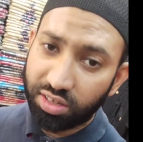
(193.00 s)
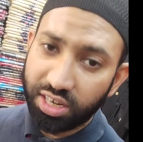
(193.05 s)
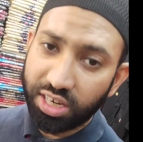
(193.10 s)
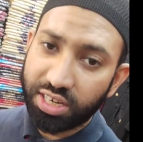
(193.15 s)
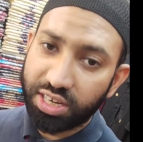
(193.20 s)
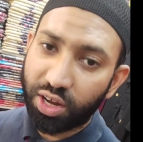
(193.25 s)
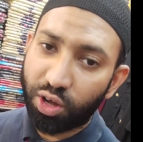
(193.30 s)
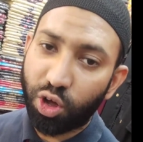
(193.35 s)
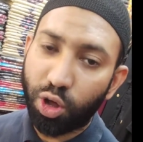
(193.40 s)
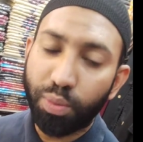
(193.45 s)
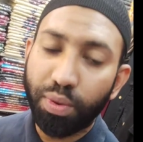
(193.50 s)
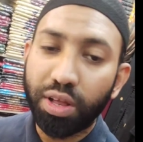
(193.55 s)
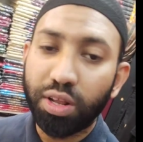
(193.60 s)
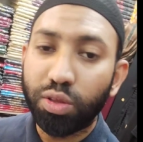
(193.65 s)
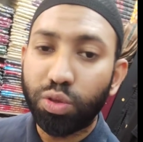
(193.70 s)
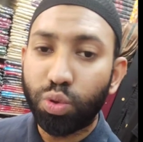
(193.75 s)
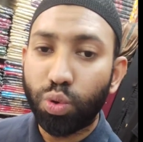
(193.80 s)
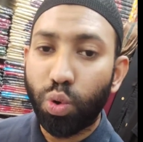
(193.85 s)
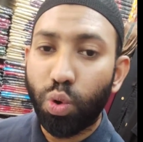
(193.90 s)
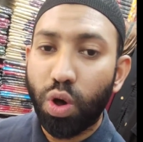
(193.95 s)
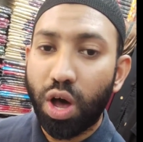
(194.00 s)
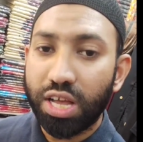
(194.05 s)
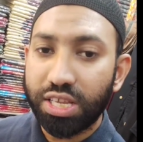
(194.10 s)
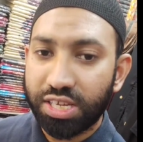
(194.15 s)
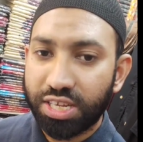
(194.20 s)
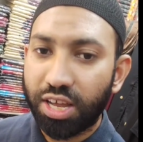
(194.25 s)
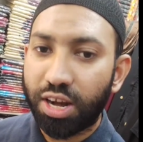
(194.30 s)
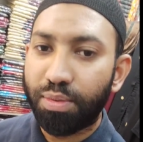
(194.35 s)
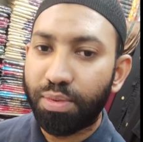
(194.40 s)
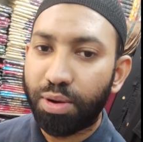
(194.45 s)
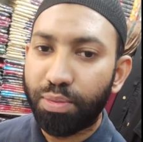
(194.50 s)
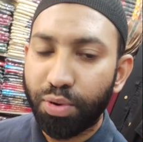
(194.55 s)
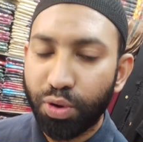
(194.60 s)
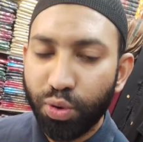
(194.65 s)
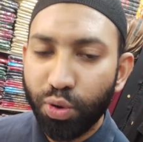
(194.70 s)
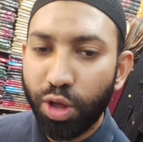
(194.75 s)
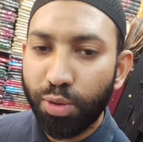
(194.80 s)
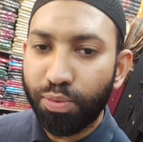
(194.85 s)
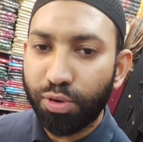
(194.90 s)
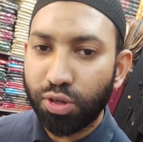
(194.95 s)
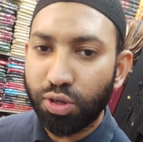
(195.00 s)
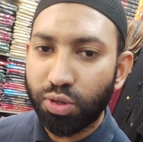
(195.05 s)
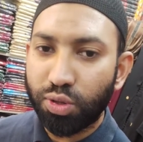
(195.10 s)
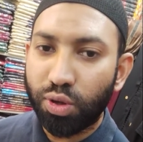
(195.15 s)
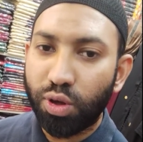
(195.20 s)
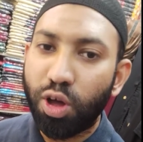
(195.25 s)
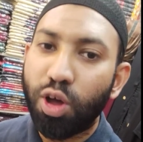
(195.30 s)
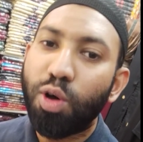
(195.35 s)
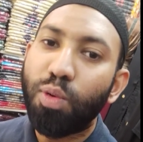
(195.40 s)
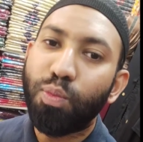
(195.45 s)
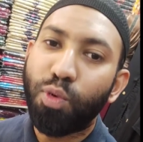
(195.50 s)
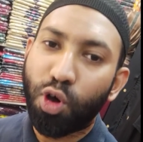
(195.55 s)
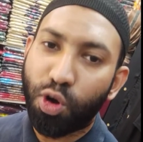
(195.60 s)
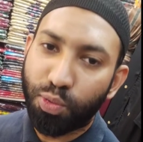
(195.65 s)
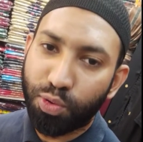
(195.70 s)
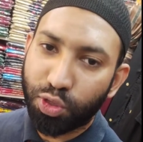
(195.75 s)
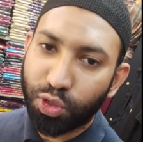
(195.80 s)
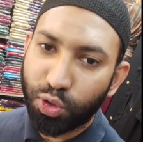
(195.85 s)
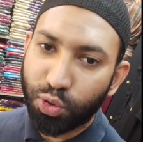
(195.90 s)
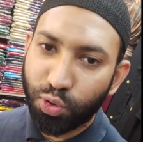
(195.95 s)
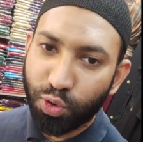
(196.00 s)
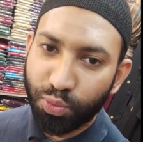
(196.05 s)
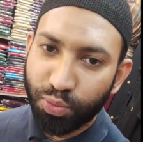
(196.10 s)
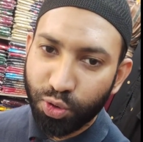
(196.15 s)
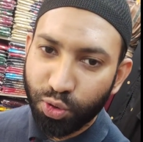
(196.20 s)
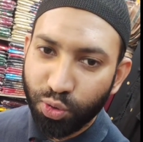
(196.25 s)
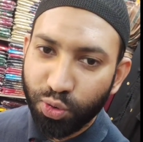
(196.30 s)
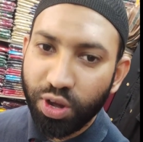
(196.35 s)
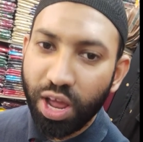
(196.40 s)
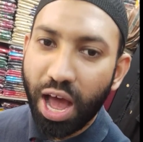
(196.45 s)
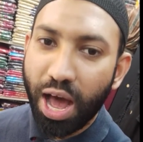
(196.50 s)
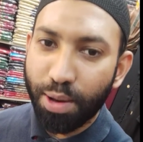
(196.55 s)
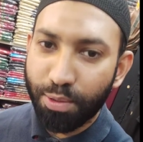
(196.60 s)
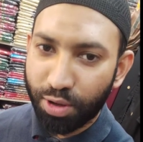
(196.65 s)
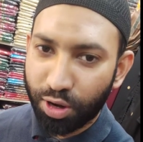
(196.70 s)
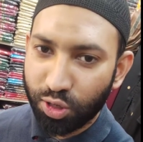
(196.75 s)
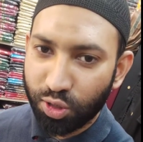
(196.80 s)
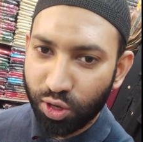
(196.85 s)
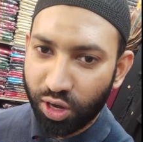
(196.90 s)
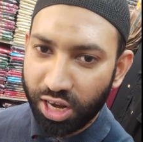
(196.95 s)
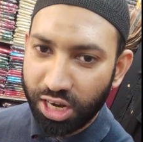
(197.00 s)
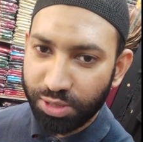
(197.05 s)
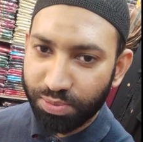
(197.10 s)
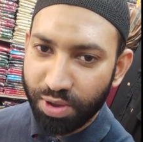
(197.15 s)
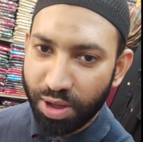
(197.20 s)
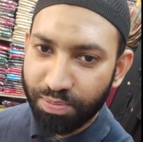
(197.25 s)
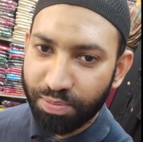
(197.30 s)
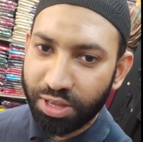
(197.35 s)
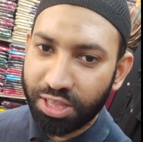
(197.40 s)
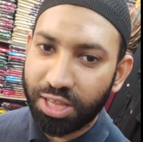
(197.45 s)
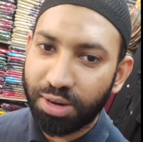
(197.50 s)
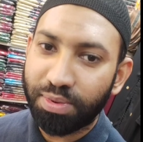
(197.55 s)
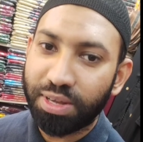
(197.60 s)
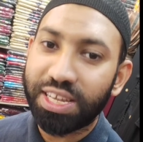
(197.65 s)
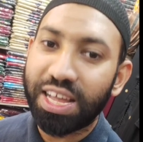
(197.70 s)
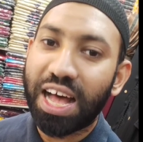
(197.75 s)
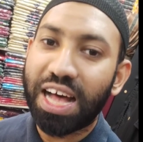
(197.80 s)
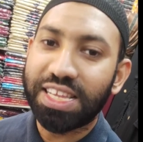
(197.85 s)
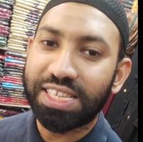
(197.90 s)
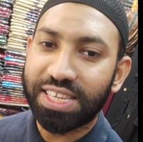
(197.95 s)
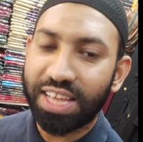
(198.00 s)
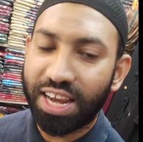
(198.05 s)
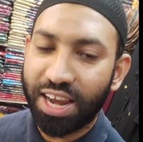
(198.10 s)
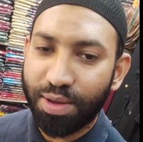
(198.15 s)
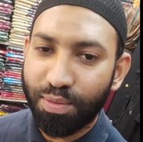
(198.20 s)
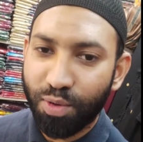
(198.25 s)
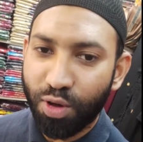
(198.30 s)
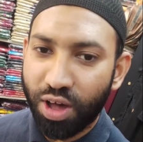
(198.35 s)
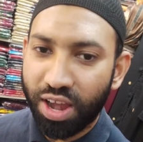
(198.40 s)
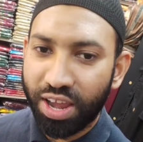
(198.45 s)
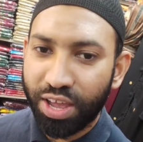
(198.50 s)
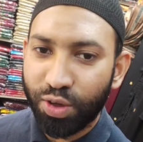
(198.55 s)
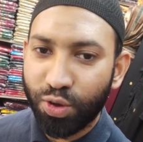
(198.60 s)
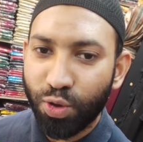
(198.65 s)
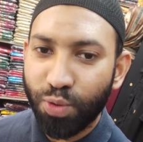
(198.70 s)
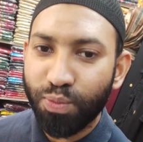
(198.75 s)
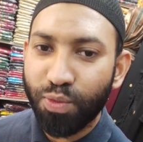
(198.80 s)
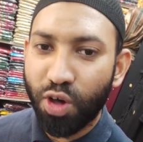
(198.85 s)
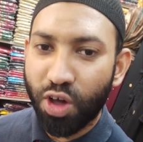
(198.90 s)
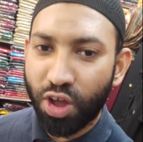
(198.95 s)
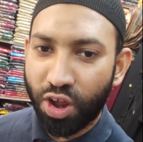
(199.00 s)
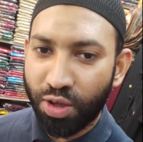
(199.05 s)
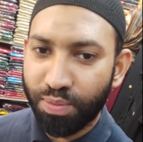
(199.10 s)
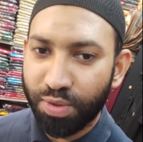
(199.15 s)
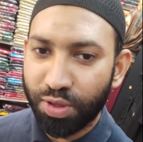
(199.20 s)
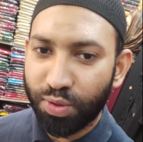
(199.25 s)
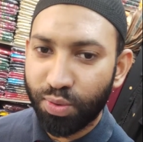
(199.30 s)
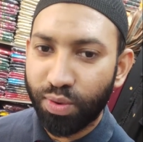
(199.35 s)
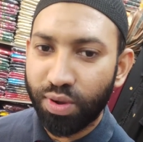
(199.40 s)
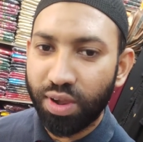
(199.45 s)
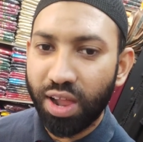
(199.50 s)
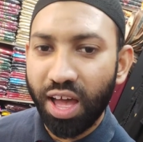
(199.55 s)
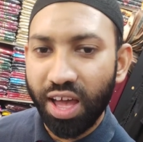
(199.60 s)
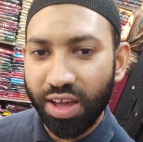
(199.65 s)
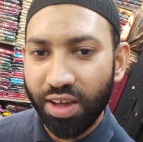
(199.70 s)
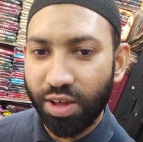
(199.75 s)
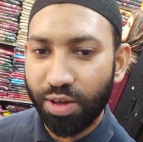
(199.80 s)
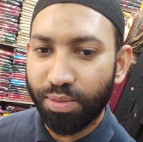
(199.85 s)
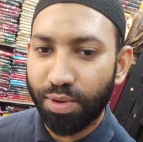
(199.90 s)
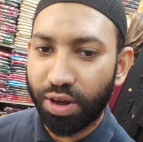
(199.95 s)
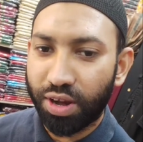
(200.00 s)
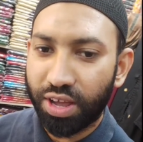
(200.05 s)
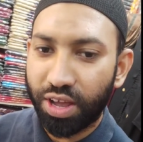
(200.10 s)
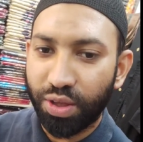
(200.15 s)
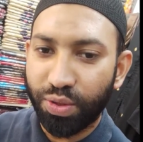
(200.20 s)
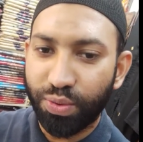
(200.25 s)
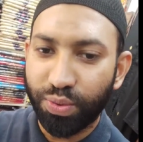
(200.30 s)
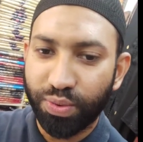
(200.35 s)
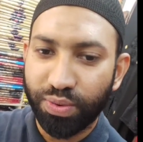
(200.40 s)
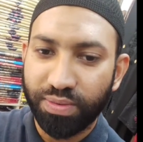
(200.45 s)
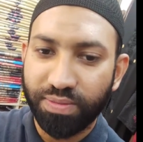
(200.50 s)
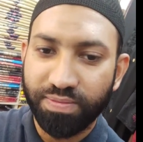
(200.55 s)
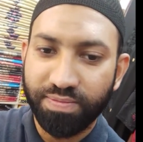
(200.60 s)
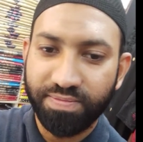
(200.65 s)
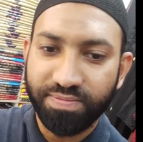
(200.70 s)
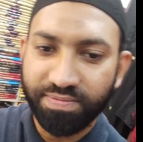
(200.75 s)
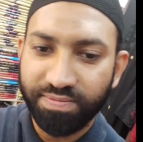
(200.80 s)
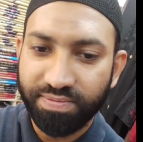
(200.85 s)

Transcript: চেষ্টা করবেন তো আজকের আমার ভিডিও এই পর্যন্ত পরবর্তী কোনো ভিডিও নিয়ে আবারও চলে আসবো আপনাদের মাঝে আসসালামু আলাইকুম আ আবরকাত